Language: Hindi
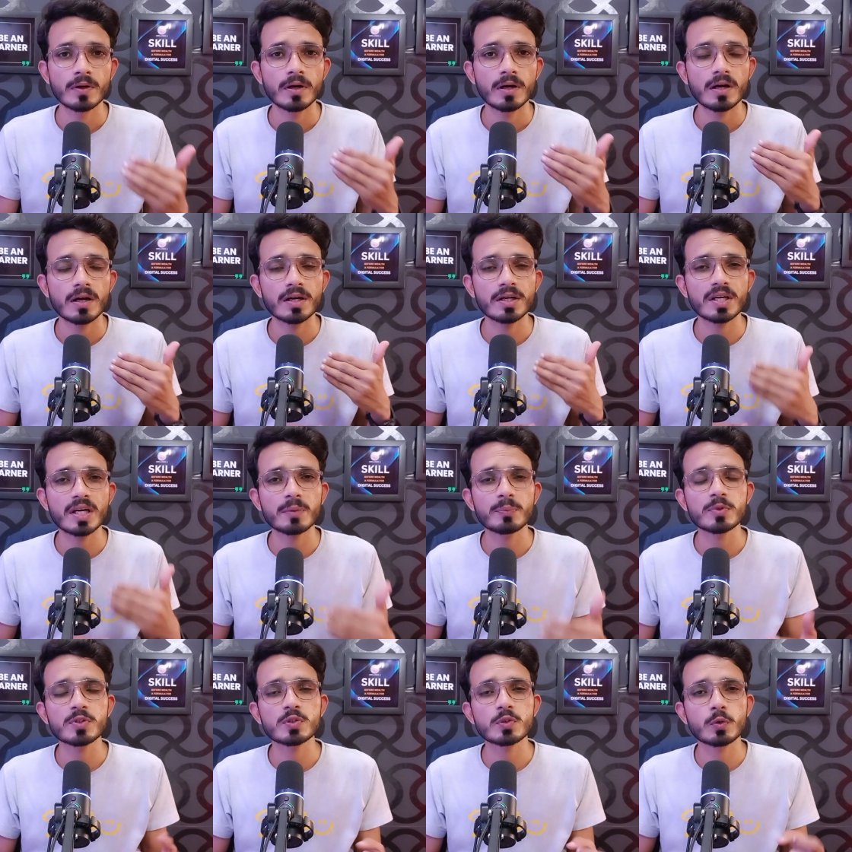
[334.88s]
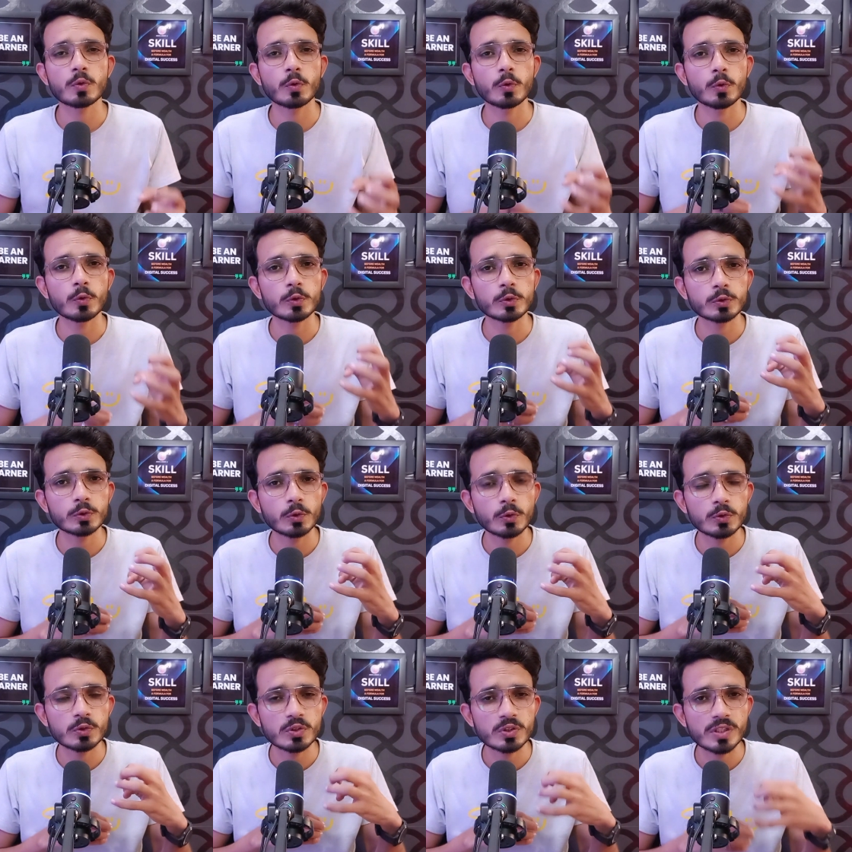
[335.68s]
अगर आप इस कोर्स को
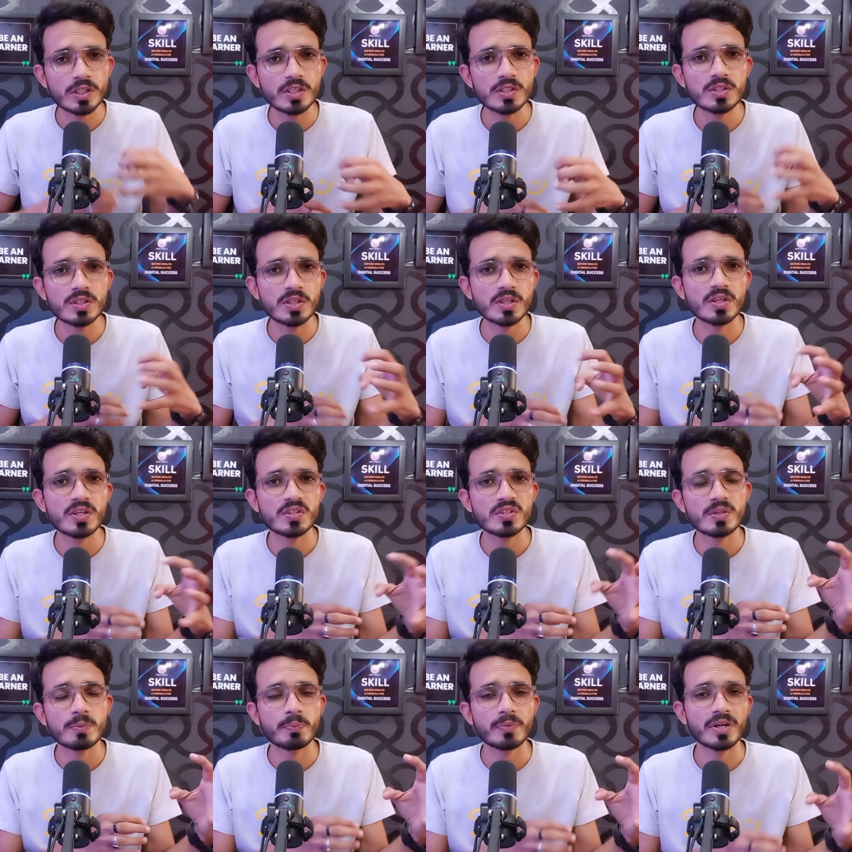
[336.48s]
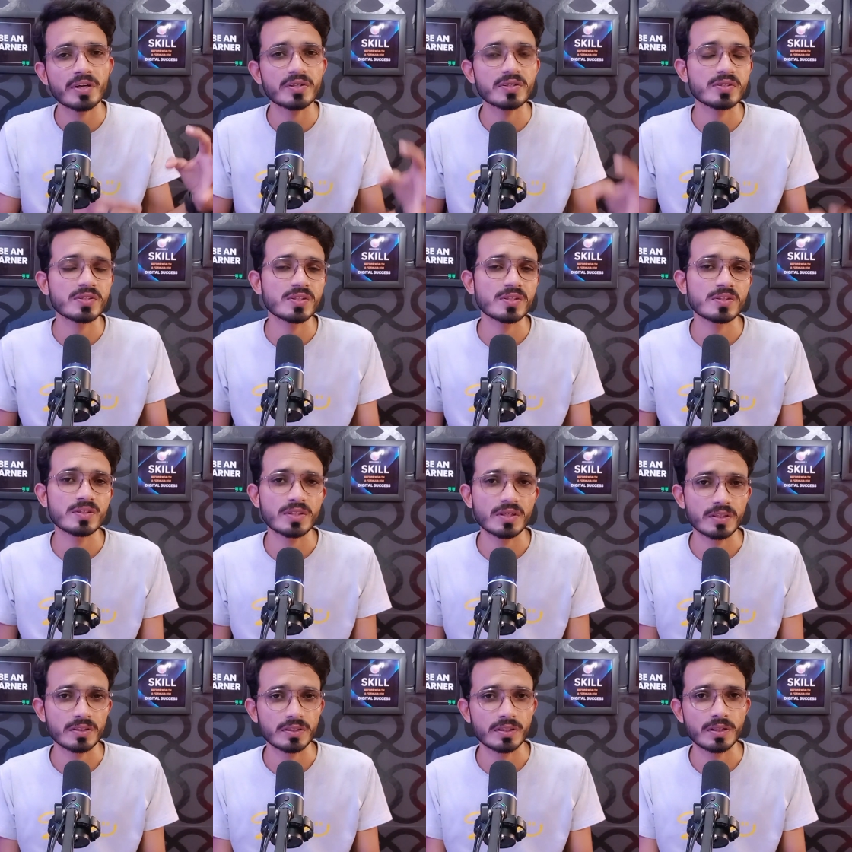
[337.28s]
सही तरीके से प्रैक्टिस
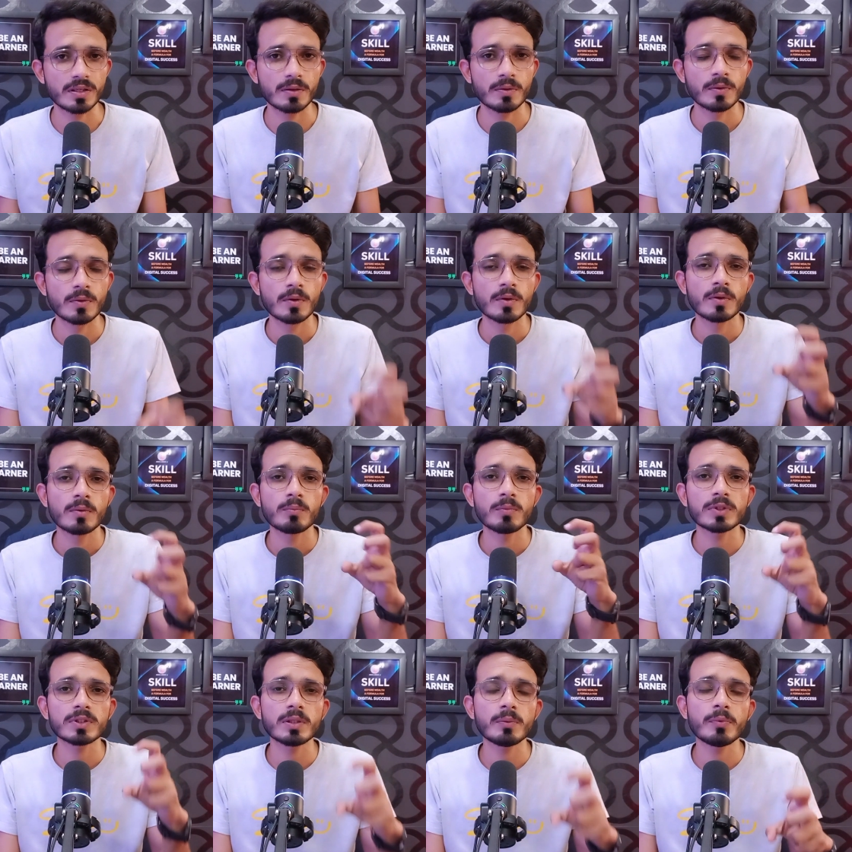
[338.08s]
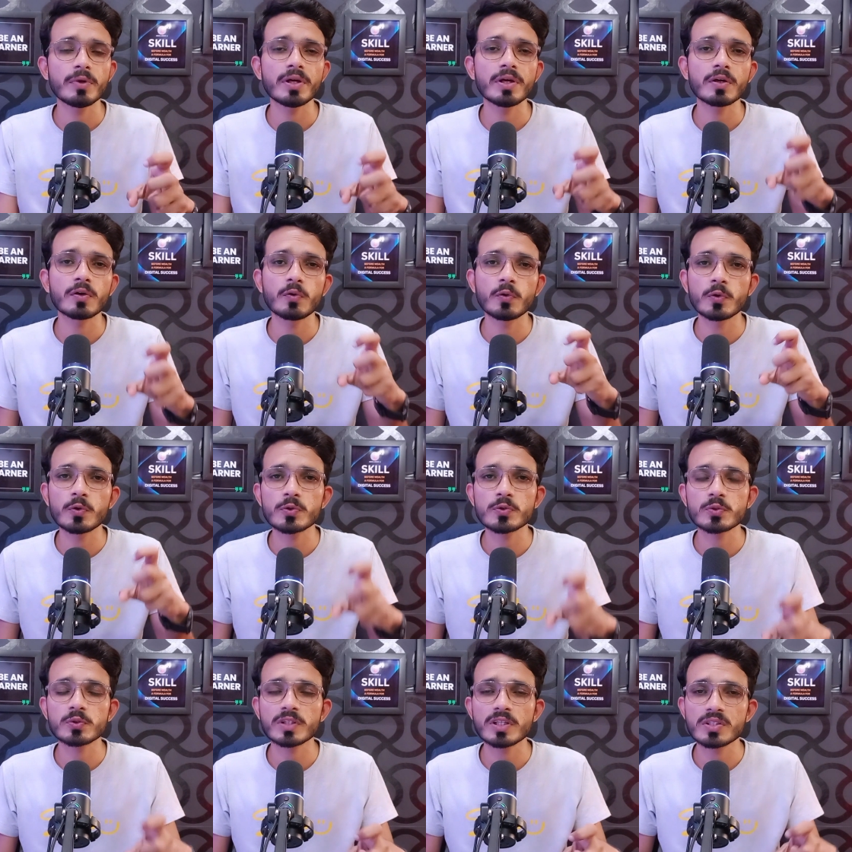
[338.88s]
करते हैं मतलब एक कोर्स
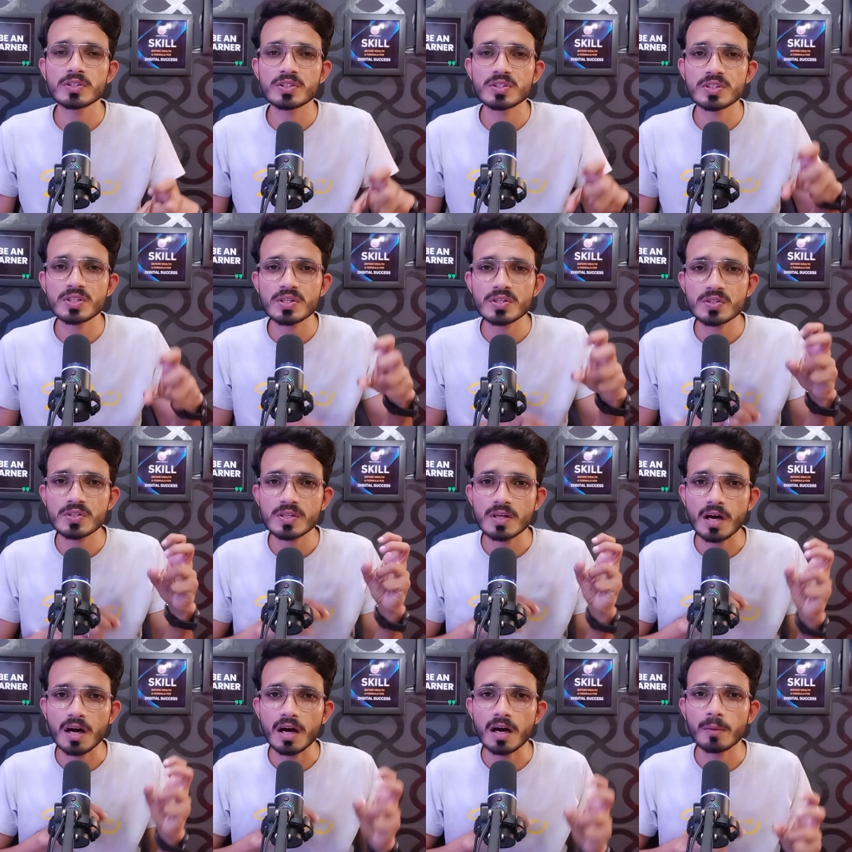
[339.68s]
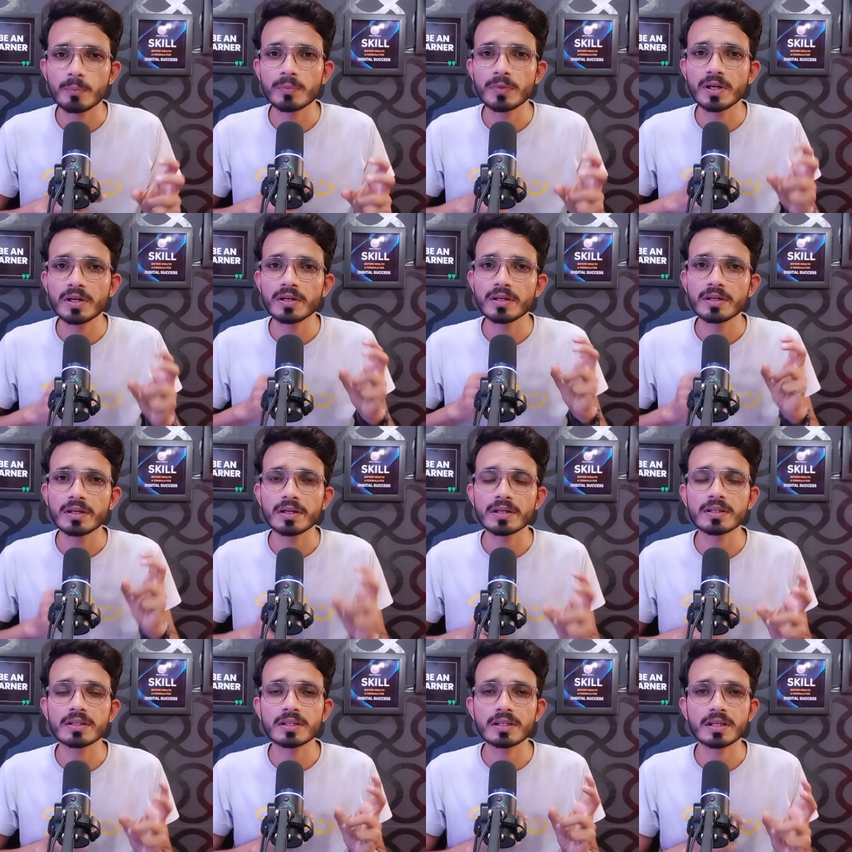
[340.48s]
होता है जस्ट आपने
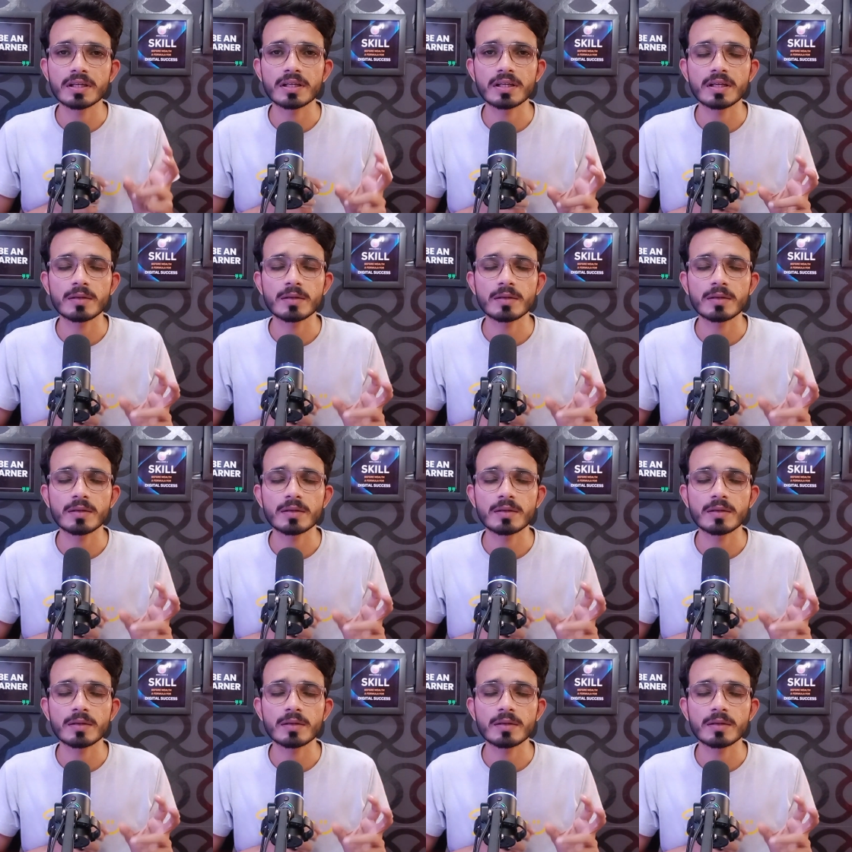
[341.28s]
लर्न करना है